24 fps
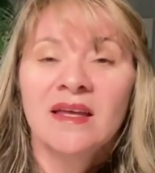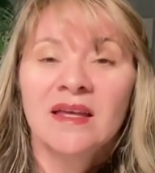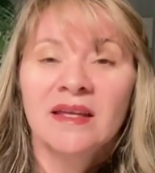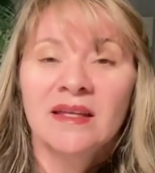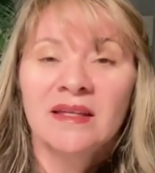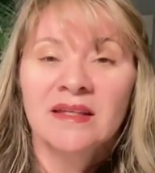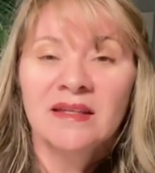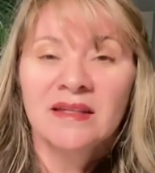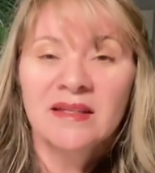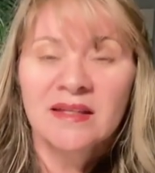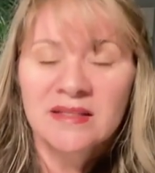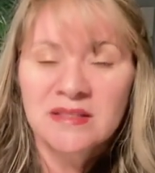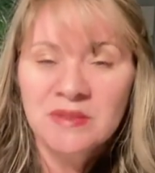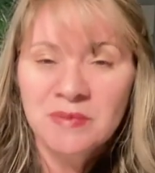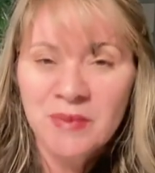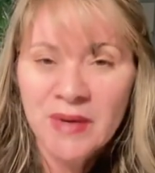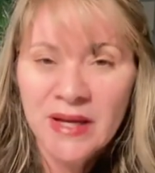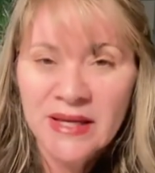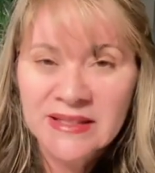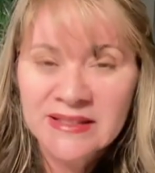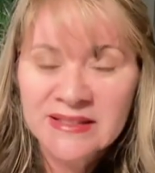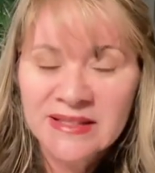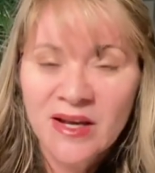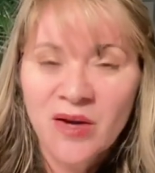E esse
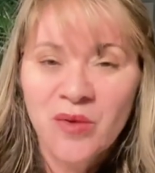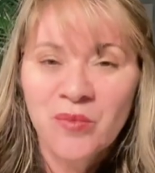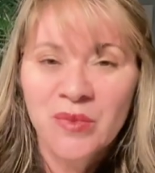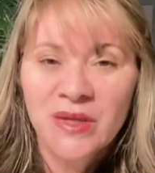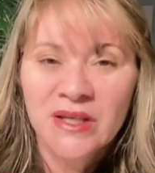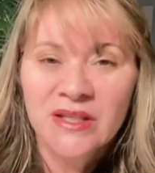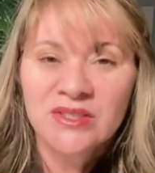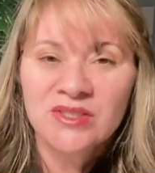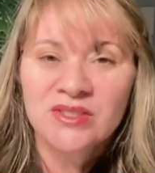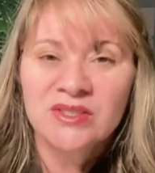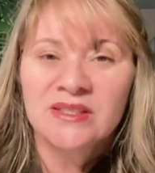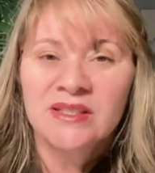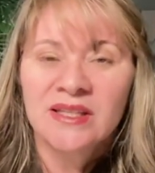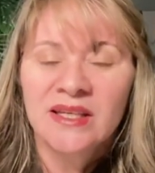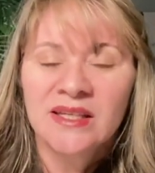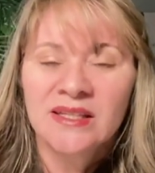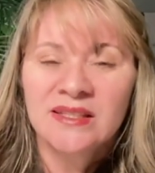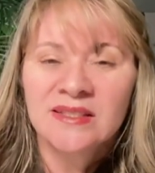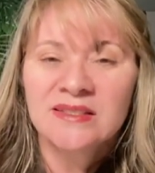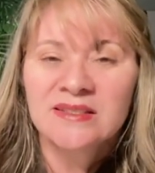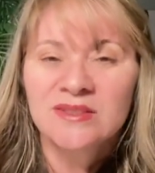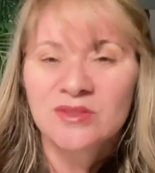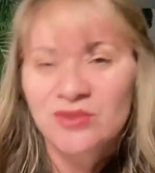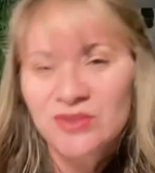país realmente
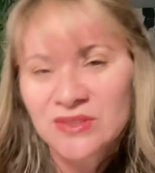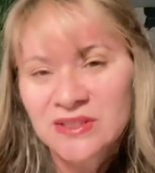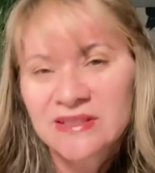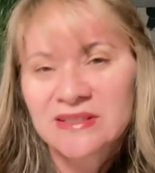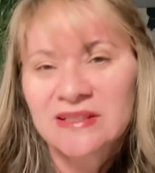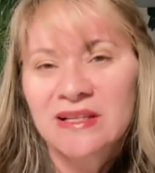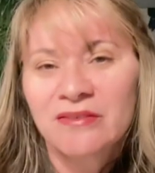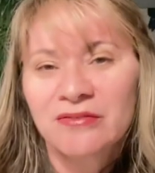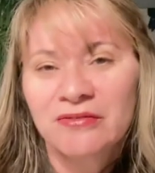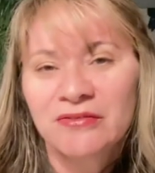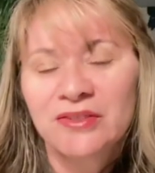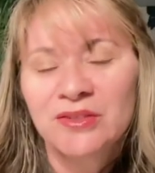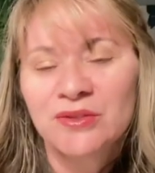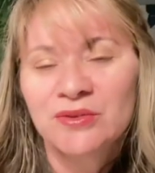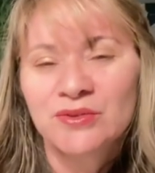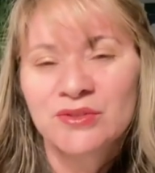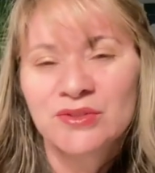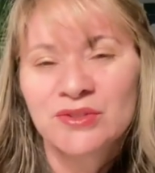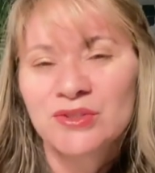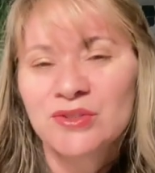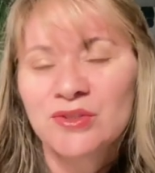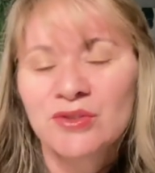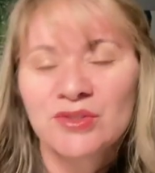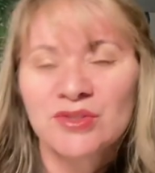tem seus
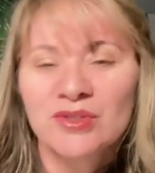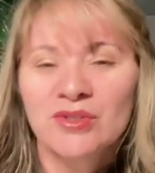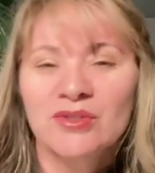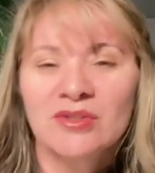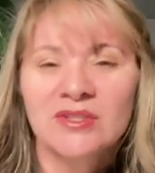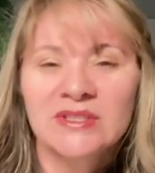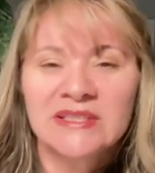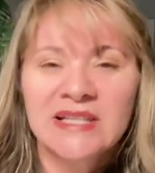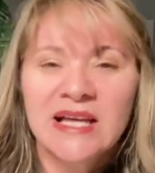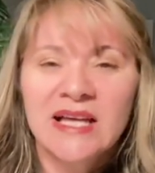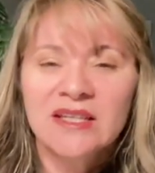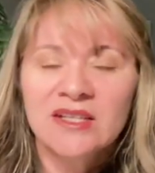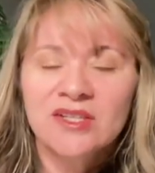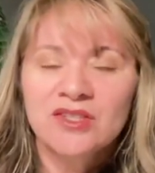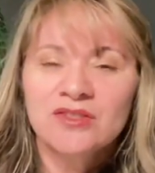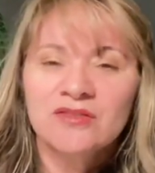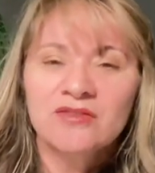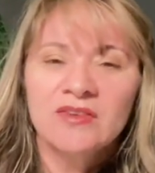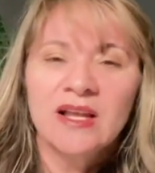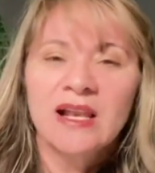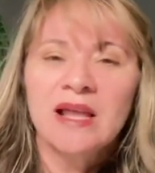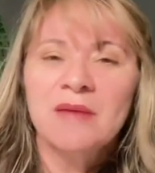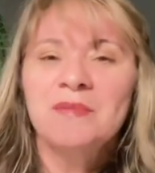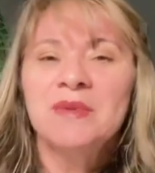desafios e hoje eu gostaria de
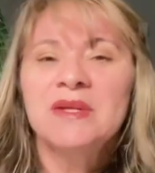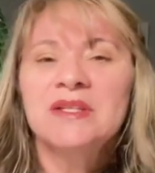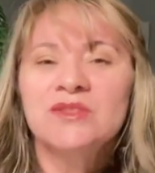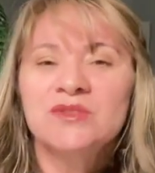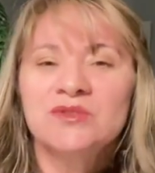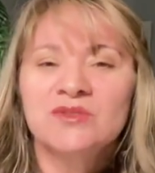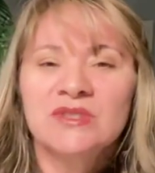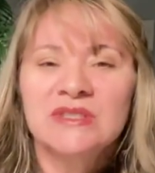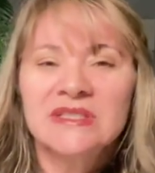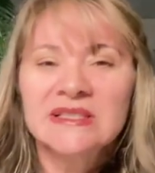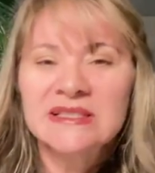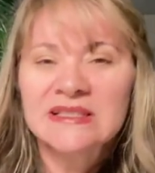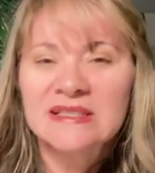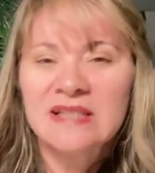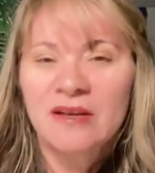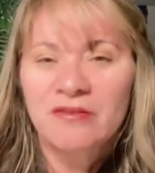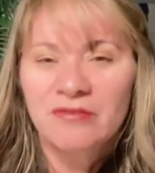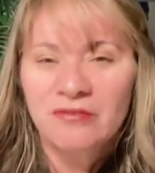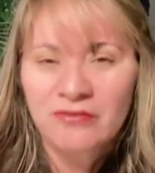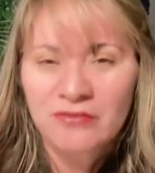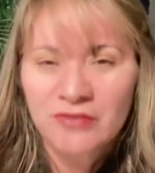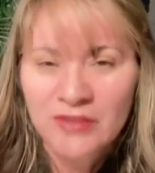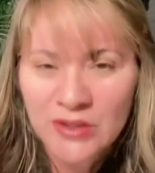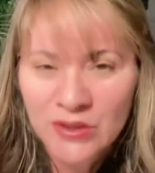falar apenas dos
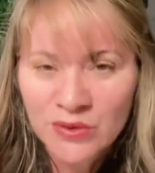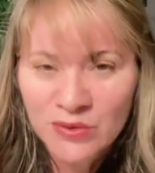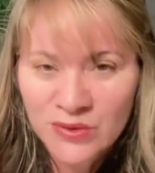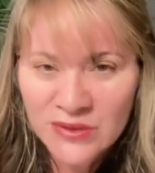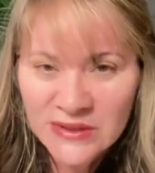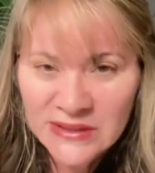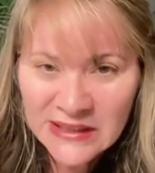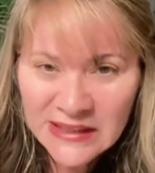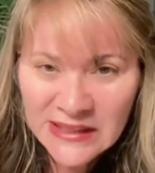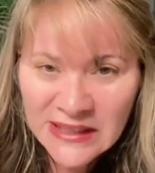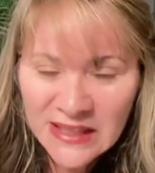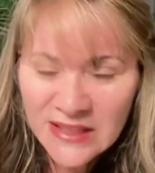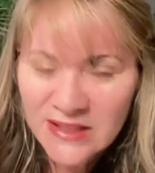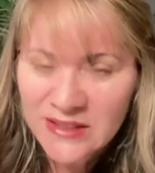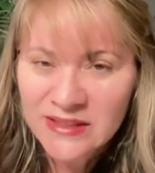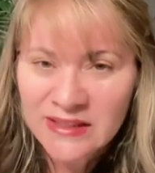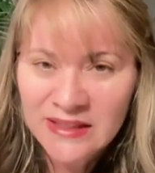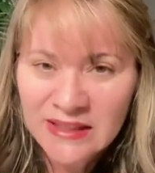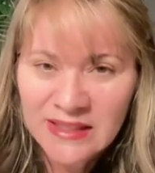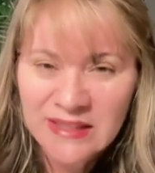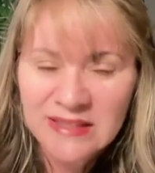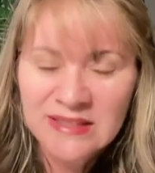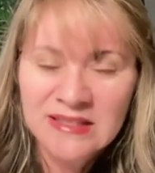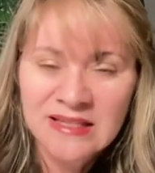desafios de
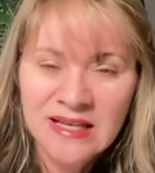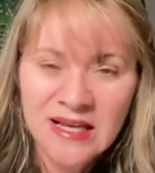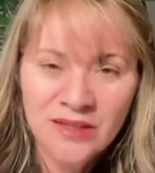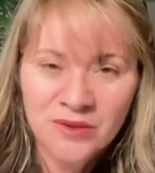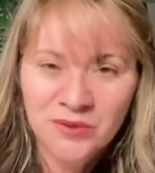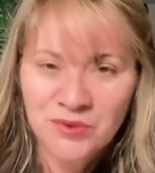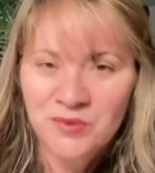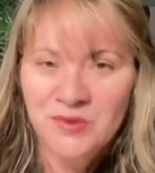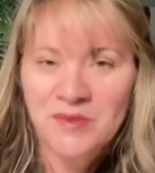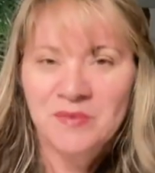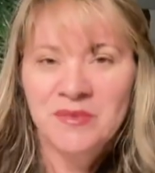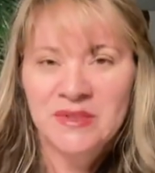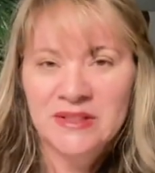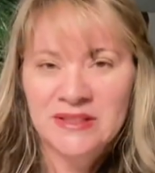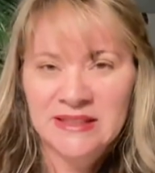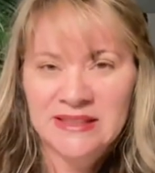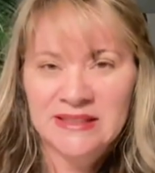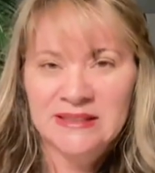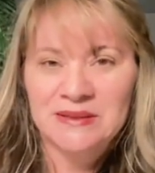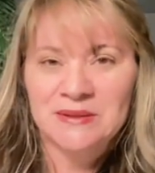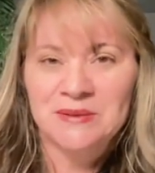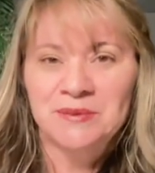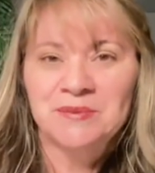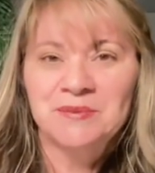ter casado com um
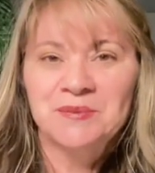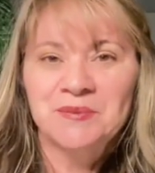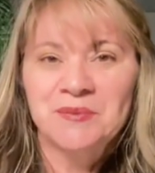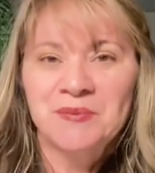americano.